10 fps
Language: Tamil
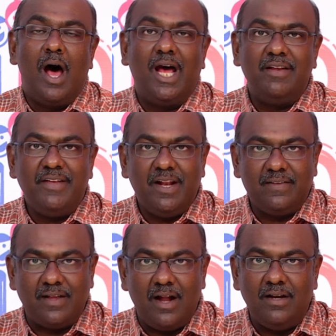
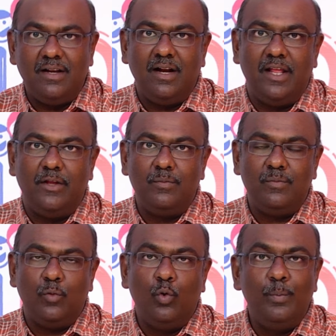அறிவியல் சான்றுகளையும்
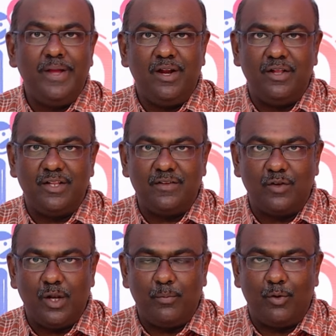உண்மைகளையும் தான்
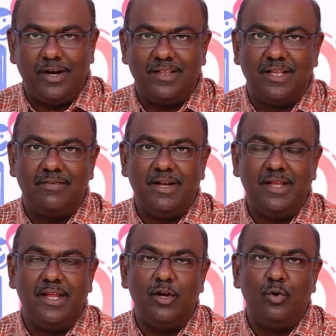சொல்ல போகிறேனே தவிர
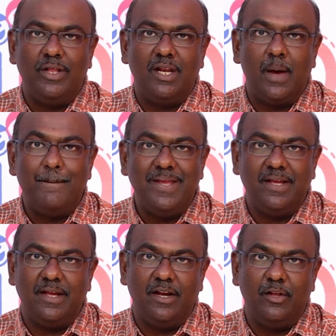என்னுடைய
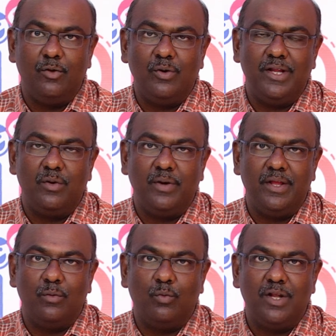நம்பிக்கைகளையோ
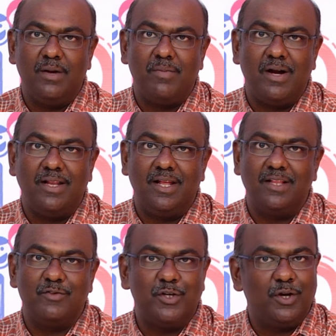என்னுடைய உடன்பாடு
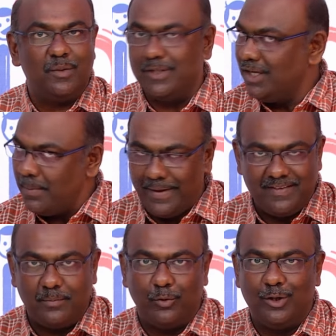இல்லாத விஷயங்களை பற்றி நான்
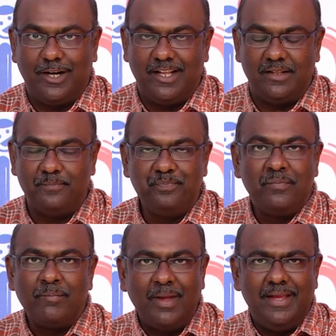பேச போகிறது கிடையாது
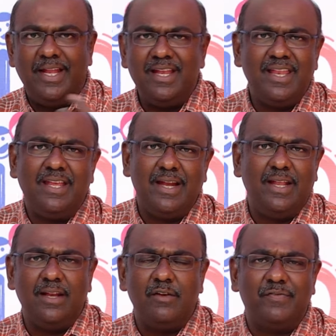என்னன்னு
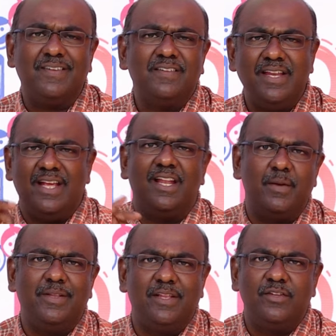கேட்டிங்கன்னா ஃபஸ்ட்டு நீங்கள்
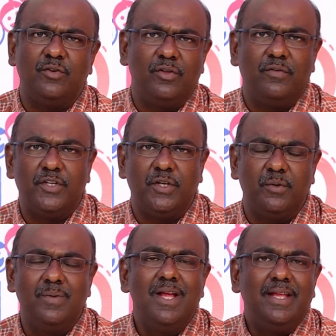எல்லாருமே தெரிஞ்சுக்கொண்ட ஒரு
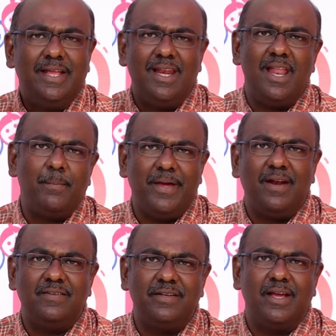விஷயம் எல்லா
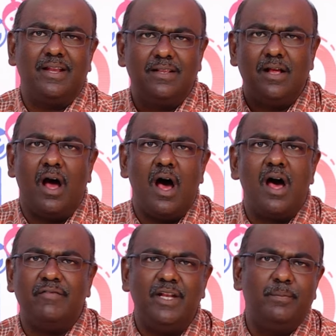பேரண்ட்ஸும் கேட்குறது
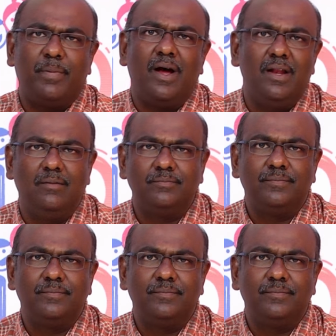ஆவின் பால்